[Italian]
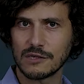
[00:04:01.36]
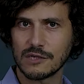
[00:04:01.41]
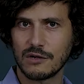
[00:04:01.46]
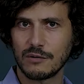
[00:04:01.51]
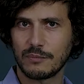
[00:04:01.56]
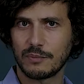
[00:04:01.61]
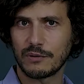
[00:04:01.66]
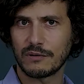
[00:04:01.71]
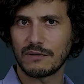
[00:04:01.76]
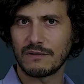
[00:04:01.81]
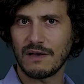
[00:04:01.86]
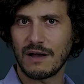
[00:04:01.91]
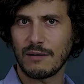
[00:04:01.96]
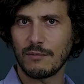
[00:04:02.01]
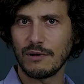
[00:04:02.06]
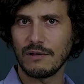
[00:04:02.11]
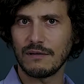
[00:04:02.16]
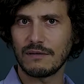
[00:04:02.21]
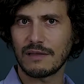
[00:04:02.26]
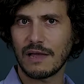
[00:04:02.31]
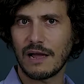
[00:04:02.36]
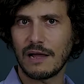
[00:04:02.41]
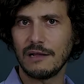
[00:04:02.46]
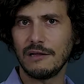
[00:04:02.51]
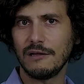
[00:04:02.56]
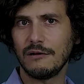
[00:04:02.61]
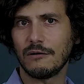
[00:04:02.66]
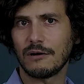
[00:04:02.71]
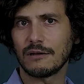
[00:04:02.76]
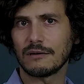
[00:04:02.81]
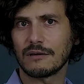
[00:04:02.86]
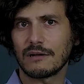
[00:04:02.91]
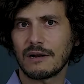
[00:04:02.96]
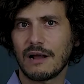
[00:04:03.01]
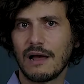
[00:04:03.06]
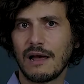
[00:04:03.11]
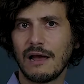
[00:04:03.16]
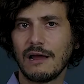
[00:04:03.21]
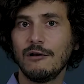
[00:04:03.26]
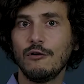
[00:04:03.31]
se lo portiamo in taglio
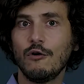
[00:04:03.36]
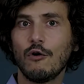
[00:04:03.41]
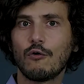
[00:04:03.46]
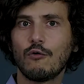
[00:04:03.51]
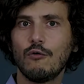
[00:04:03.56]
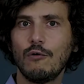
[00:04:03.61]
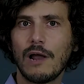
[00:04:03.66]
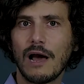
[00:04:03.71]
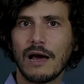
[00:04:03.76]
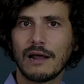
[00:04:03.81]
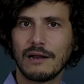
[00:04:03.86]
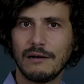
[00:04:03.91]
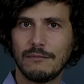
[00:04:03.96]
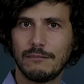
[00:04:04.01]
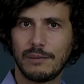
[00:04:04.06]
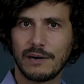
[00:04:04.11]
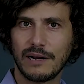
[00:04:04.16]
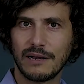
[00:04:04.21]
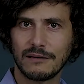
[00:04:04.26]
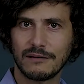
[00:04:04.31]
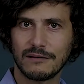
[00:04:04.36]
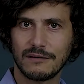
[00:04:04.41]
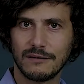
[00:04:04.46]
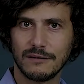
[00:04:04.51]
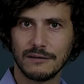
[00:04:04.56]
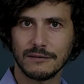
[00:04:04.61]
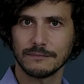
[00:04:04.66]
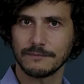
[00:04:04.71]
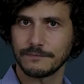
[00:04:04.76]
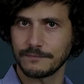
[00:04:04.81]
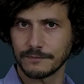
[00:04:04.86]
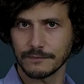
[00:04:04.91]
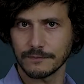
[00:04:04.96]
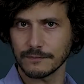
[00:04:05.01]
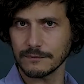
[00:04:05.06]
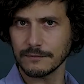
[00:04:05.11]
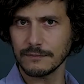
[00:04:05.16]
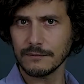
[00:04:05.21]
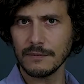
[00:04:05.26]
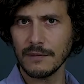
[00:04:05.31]
andrà a inoculare il Brett
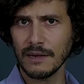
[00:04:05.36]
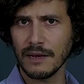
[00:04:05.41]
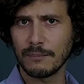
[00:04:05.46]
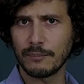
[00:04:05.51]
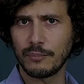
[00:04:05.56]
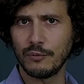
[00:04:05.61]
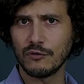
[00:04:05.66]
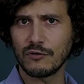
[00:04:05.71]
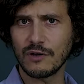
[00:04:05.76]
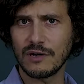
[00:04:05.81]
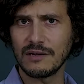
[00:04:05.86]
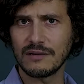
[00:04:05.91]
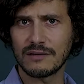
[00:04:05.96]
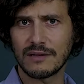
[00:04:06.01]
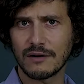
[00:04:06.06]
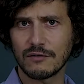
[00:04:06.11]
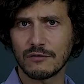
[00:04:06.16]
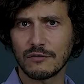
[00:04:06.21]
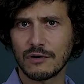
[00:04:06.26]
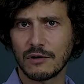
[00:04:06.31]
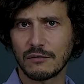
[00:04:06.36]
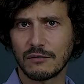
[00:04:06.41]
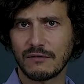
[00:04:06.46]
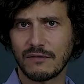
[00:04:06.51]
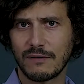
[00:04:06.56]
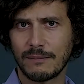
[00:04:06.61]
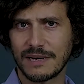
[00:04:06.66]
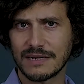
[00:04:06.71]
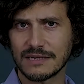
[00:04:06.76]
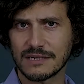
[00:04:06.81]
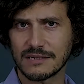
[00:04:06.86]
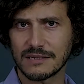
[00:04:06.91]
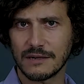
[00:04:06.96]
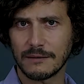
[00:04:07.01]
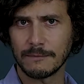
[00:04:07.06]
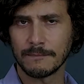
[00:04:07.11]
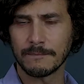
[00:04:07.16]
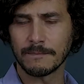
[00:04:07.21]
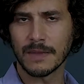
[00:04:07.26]
appunto all'interno di una nuova massa.